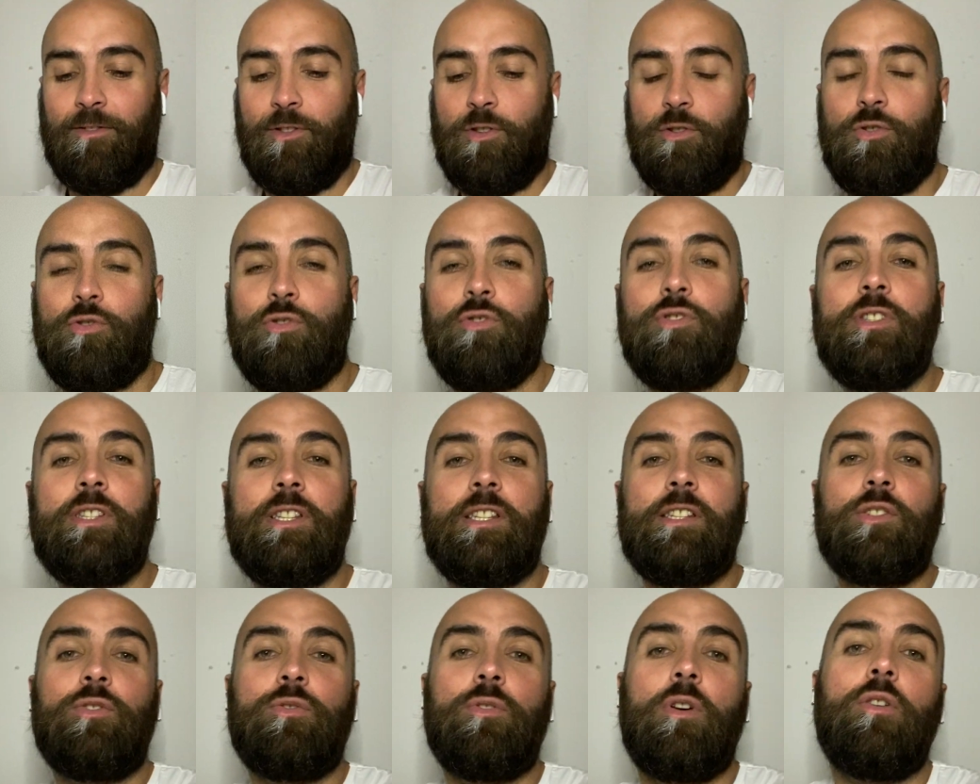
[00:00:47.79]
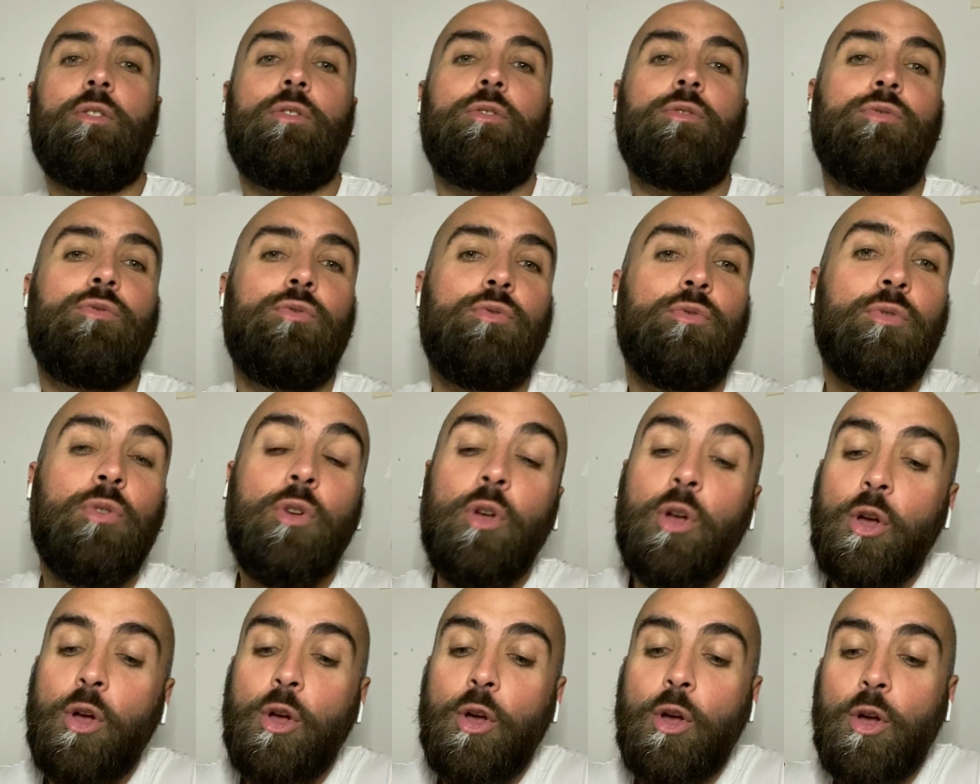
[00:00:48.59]
juste histoire que tu
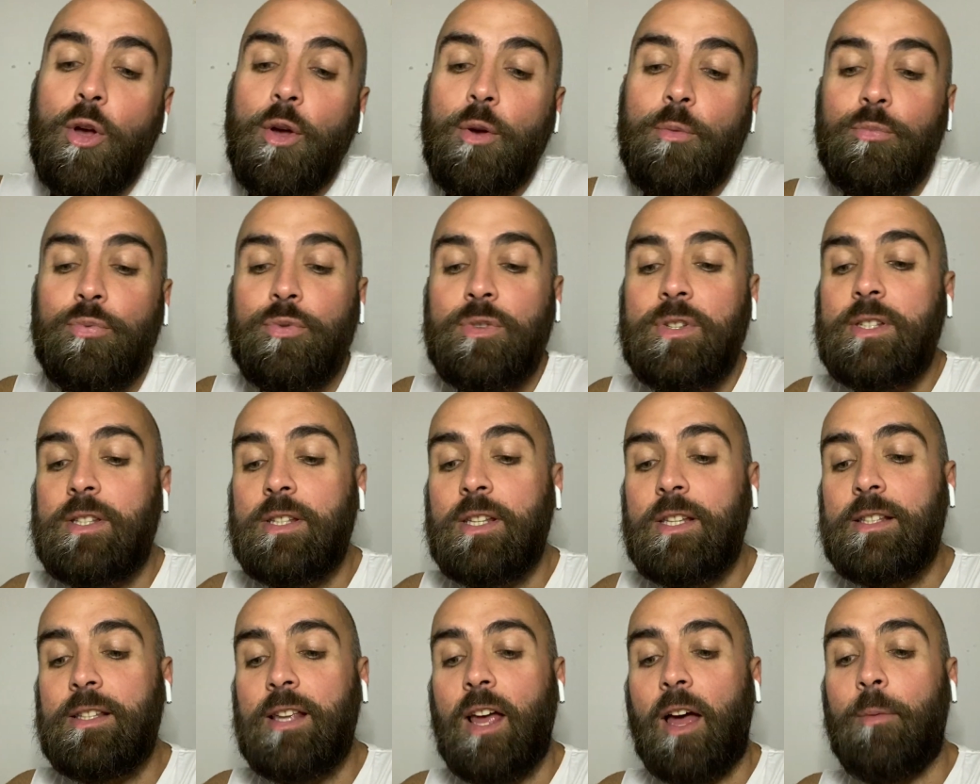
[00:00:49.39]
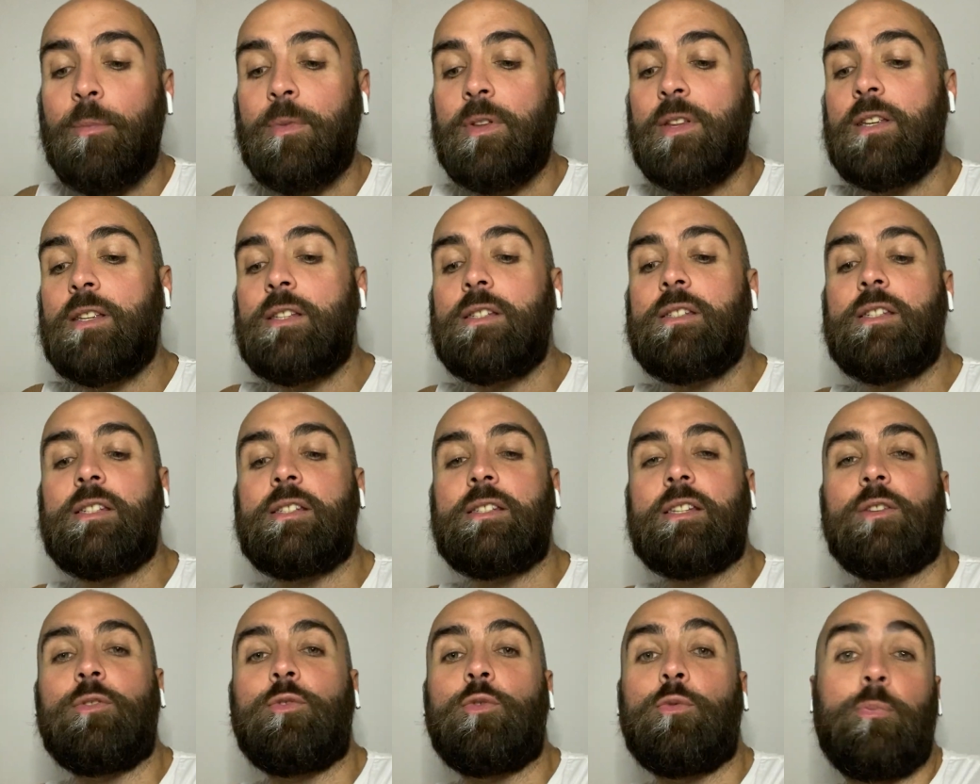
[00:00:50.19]
puisses déterminer si
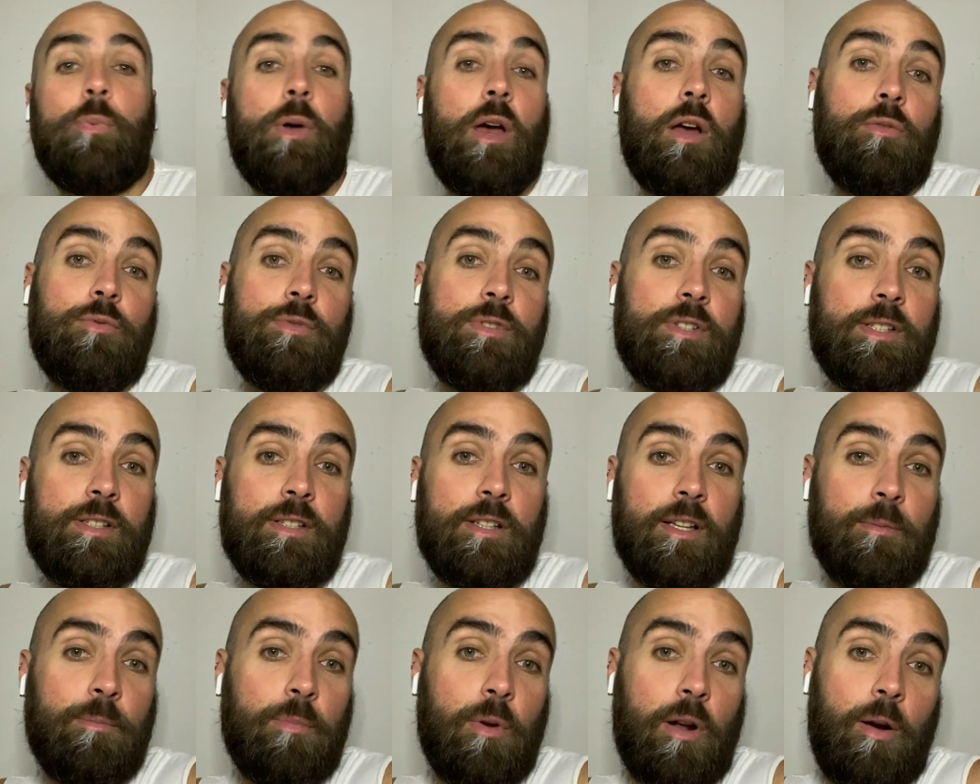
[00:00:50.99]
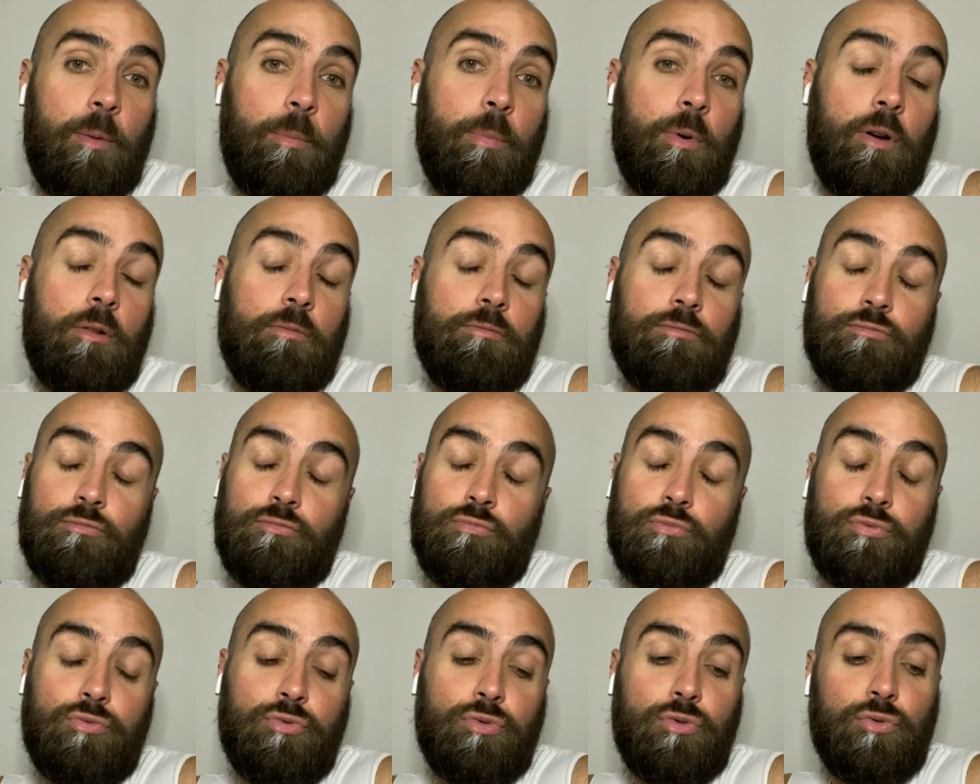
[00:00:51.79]
ça te parle ou si ça te parle pas.
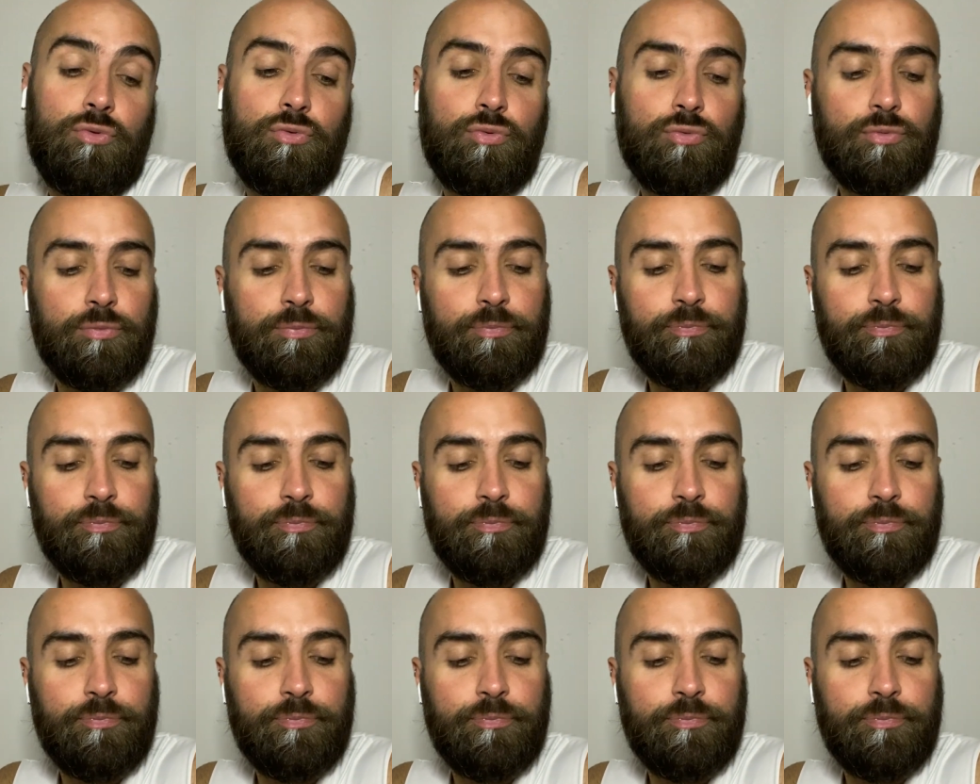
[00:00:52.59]
C'est tout.